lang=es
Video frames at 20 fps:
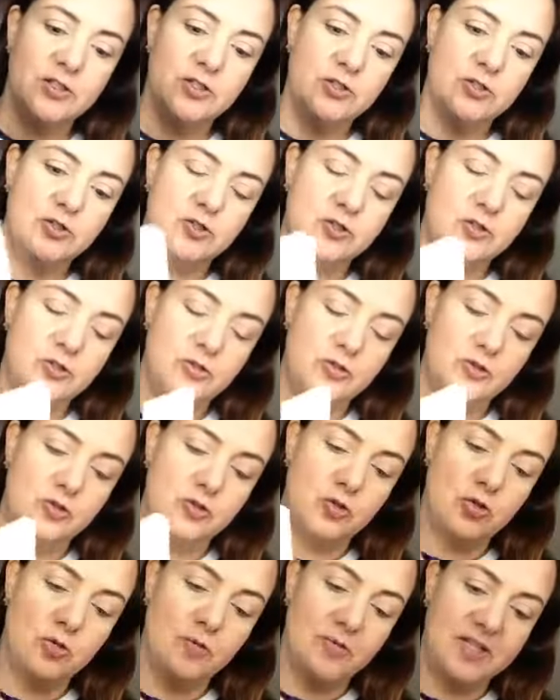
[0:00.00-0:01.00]
son
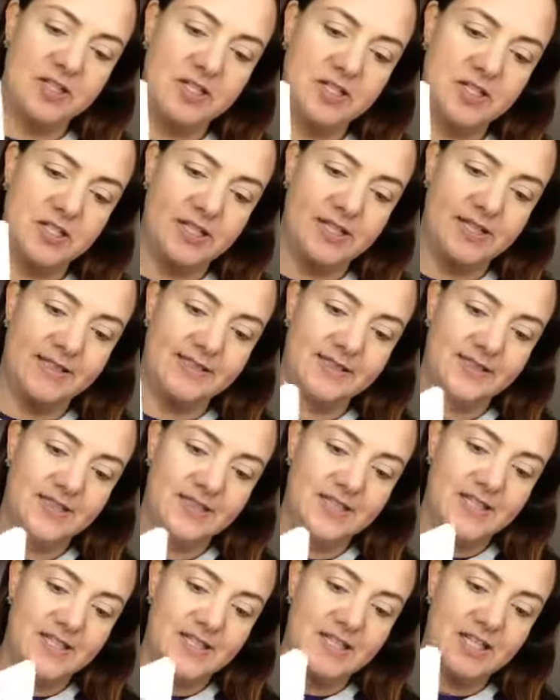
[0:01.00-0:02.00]
sombras, chicas.
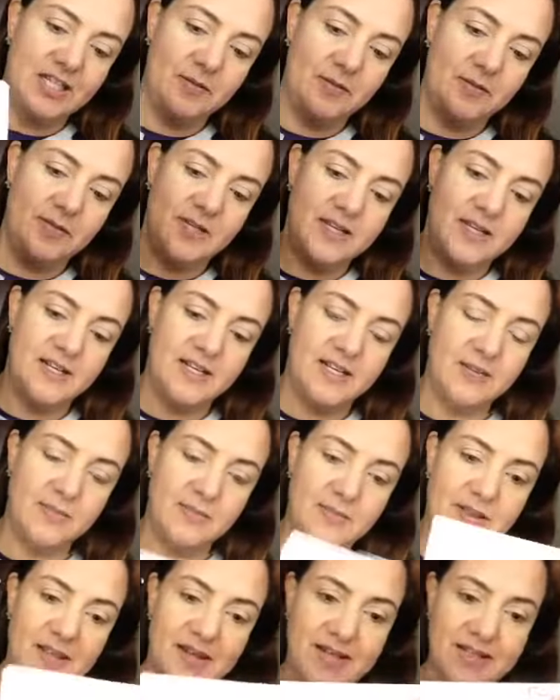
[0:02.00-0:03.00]
Y miren, qué
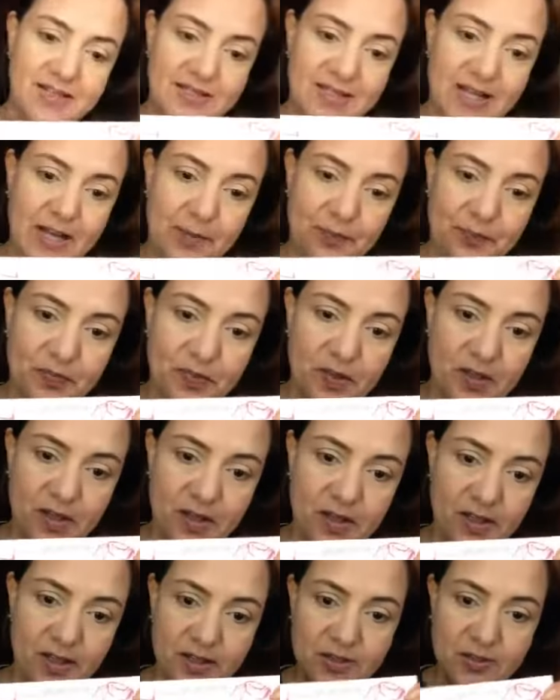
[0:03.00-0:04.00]
padre está.
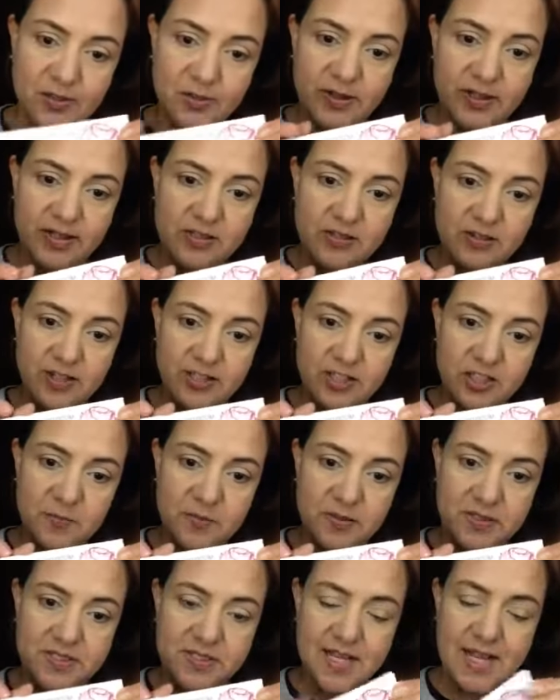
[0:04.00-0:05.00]
Son ediciones
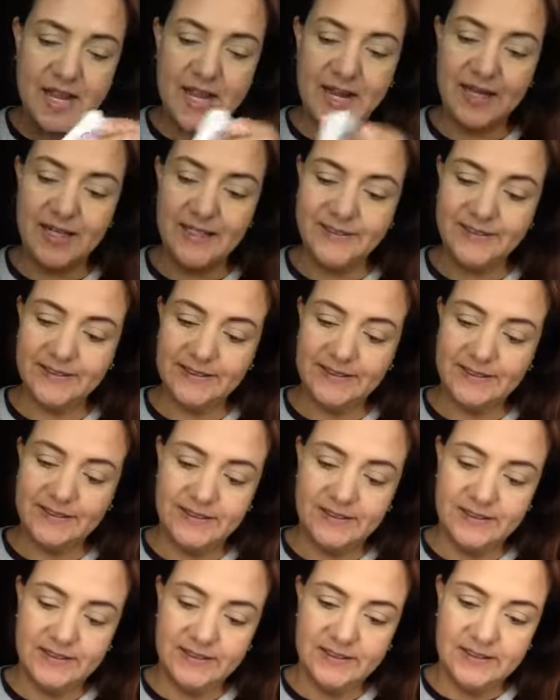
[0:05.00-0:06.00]
especiales.
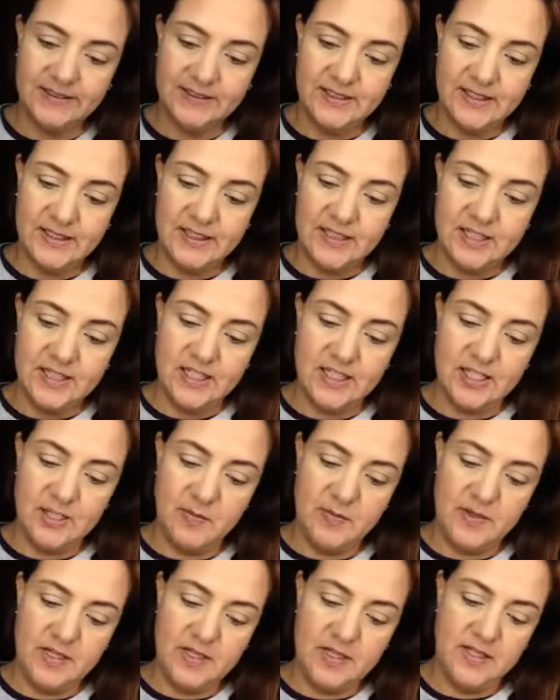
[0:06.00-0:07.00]
Y
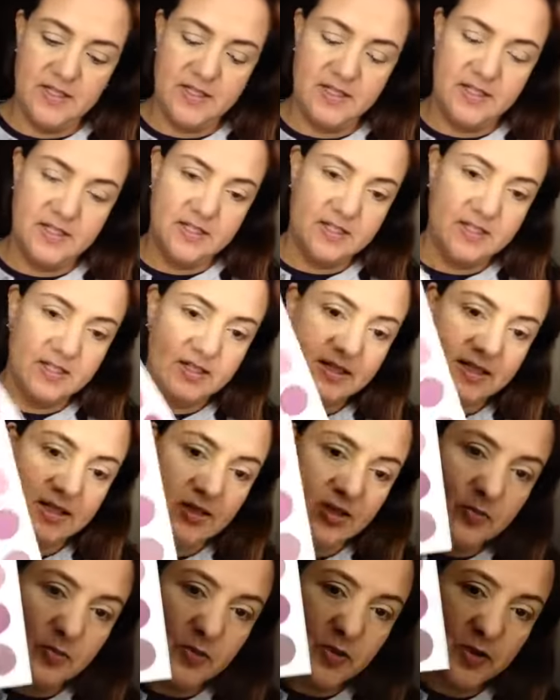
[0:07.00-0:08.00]
miren, tienen
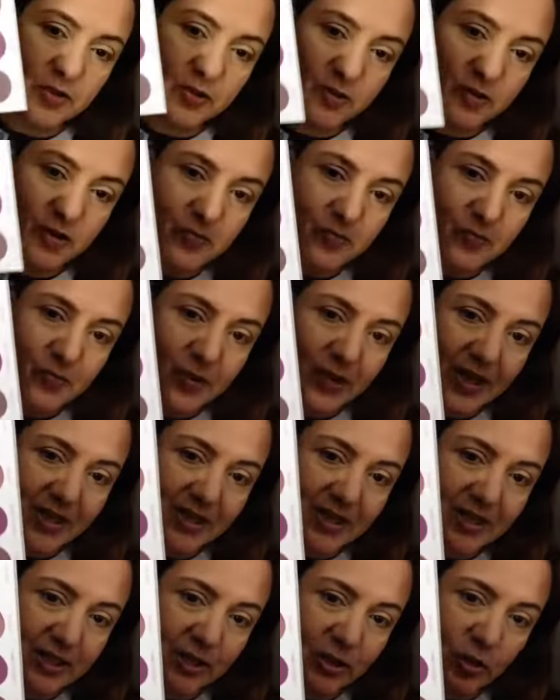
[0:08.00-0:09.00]
como tonos
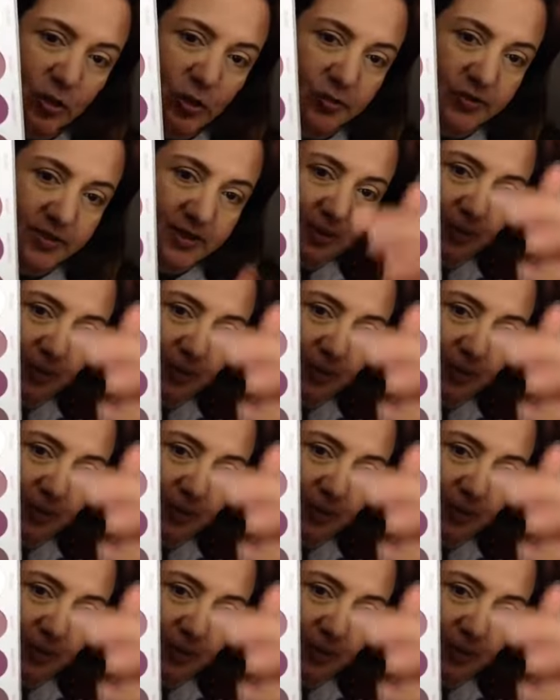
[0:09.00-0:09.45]
moraditos, el